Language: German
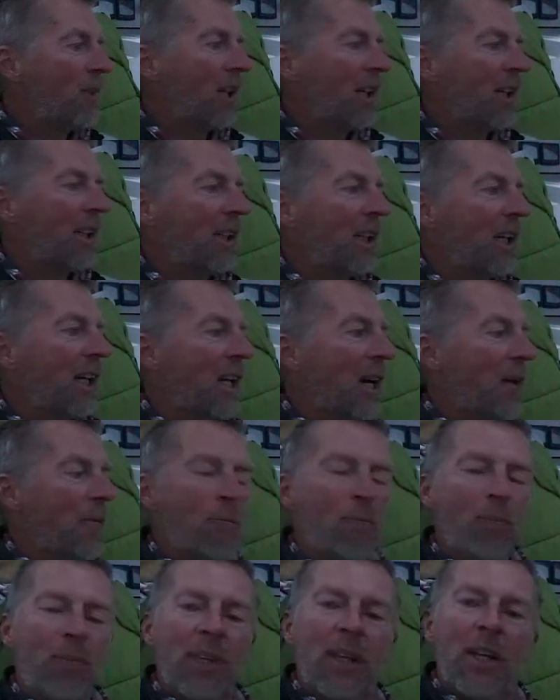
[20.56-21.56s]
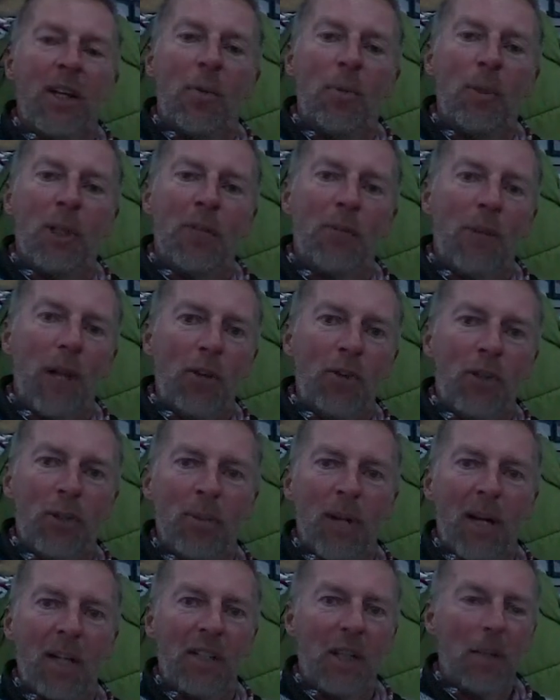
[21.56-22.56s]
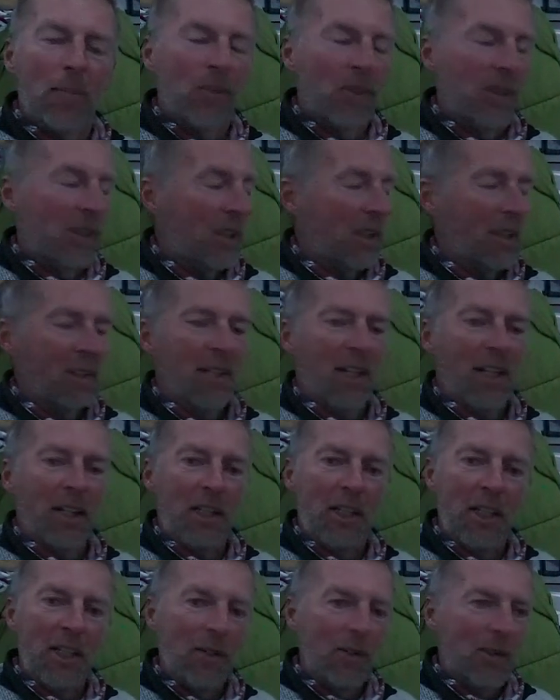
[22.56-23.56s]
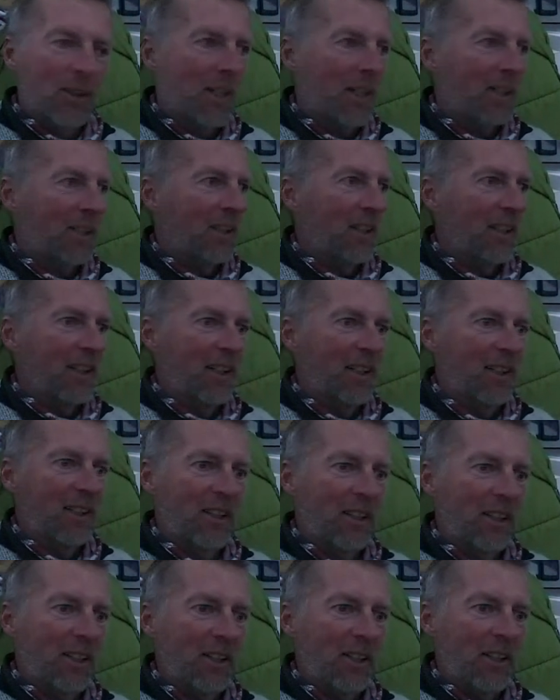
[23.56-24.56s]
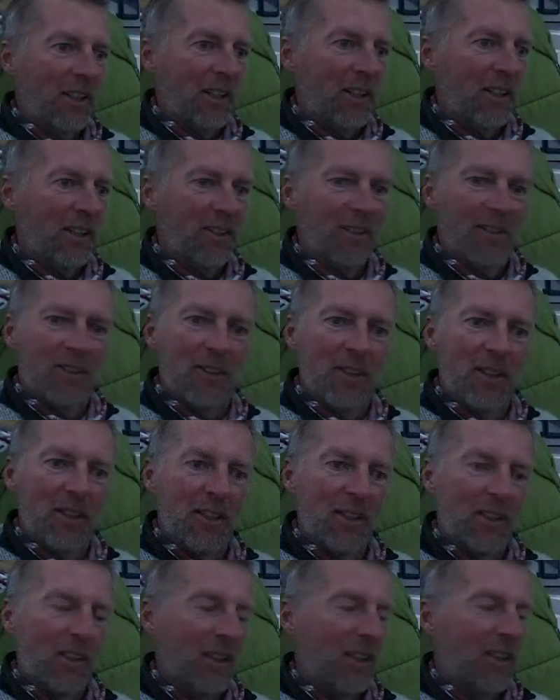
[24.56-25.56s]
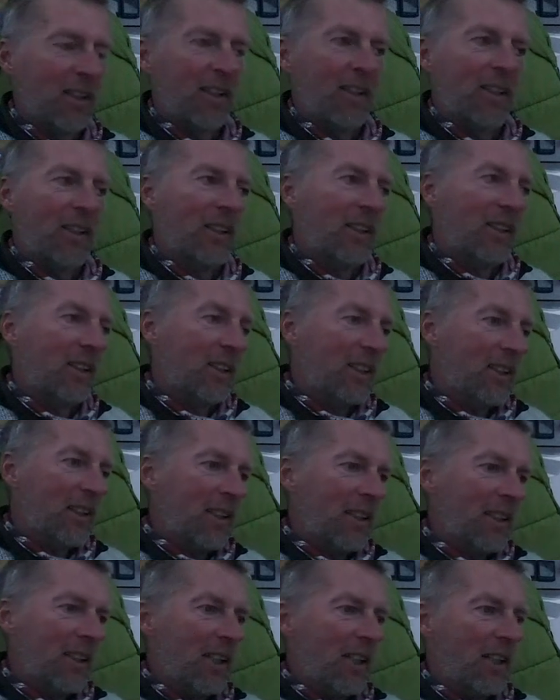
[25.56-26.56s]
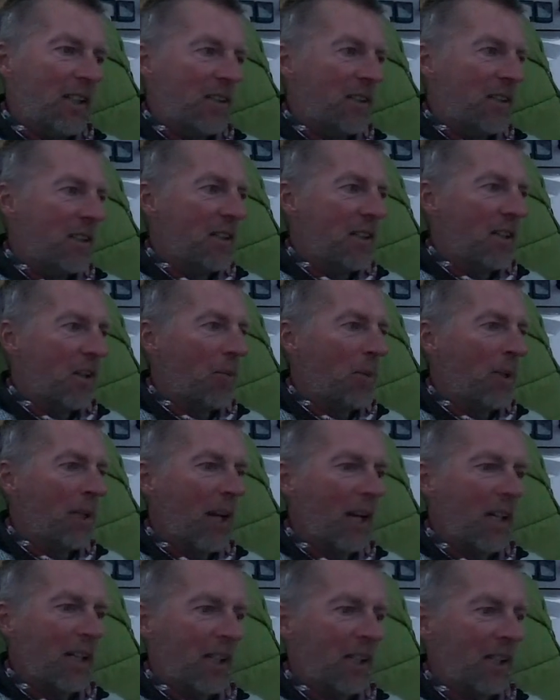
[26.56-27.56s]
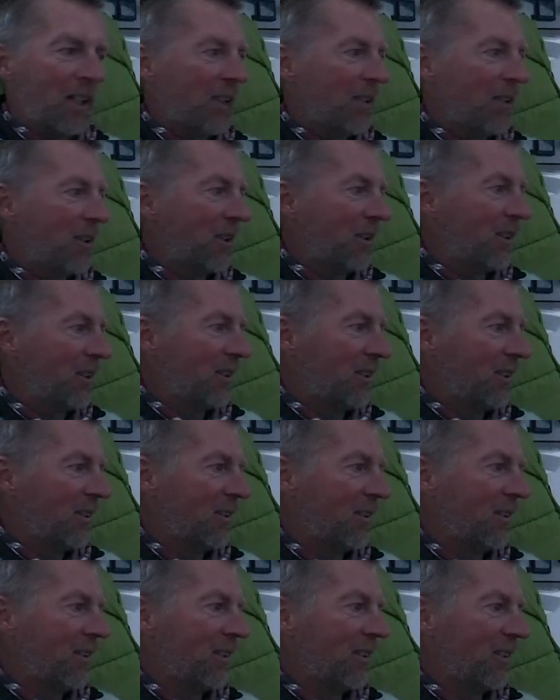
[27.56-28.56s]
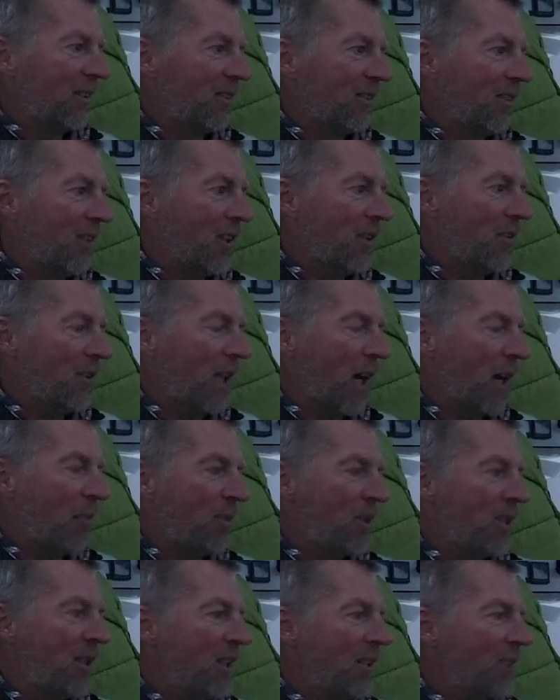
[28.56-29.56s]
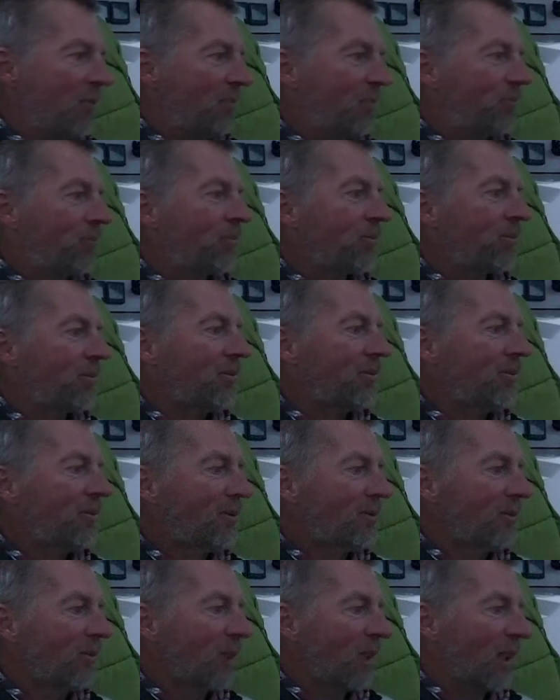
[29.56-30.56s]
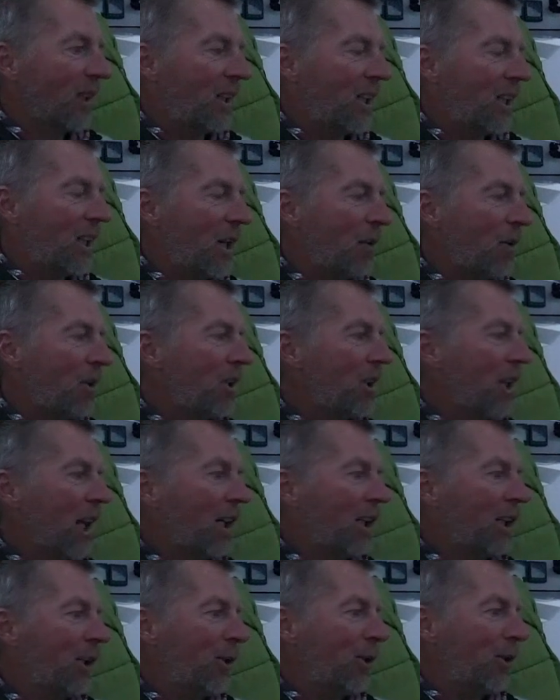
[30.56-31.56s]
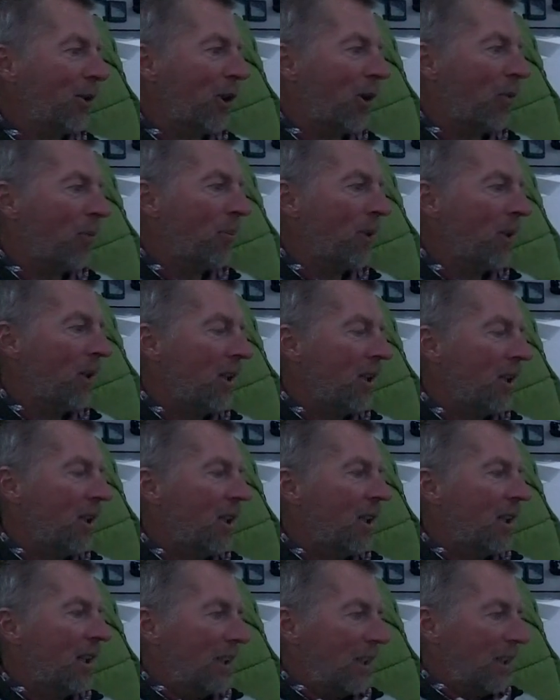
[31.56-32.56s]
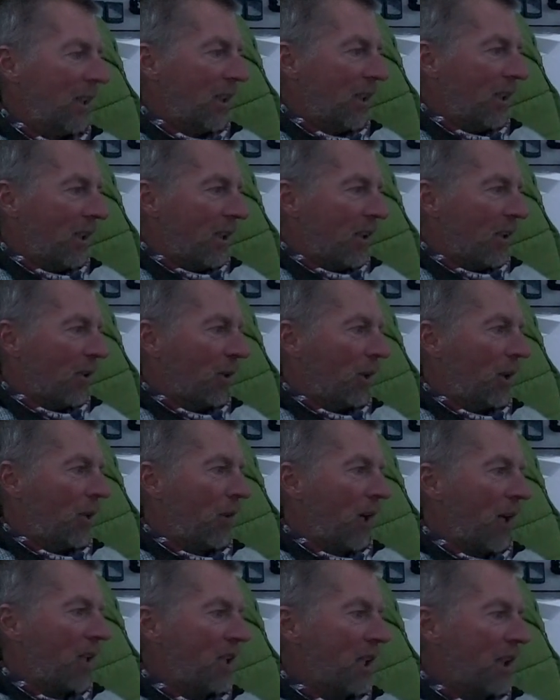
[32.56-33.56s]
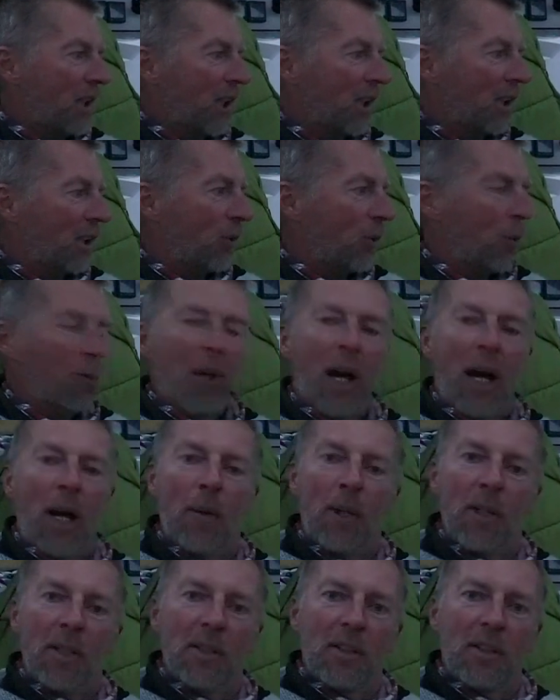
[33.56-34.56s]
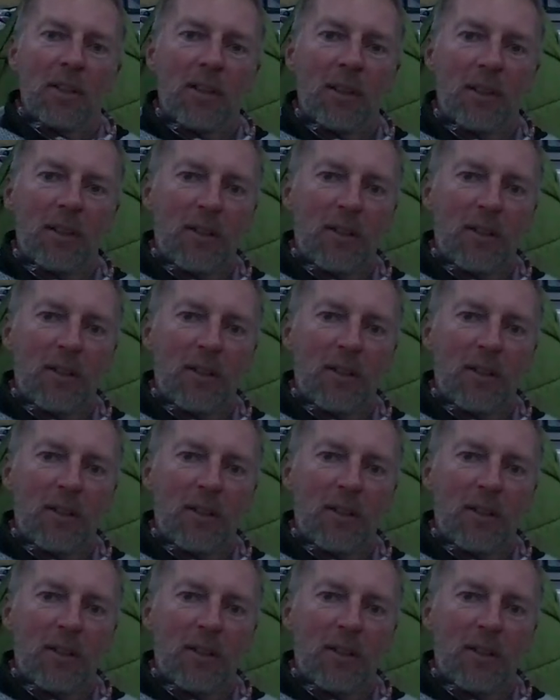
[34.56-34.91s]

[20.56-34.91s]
der Jäger, und mir das Fleisch gebracht hat, ich dachte, drei Kilo kann ich nicht, geht nicht. Wohin? Dann sind sie auch beleidigt. Aber dann werden sie wieder abziehen. Nee, da habe ich die drei Kilo genommen. Und ich weiß ja, ich kann die gut verarbeiten,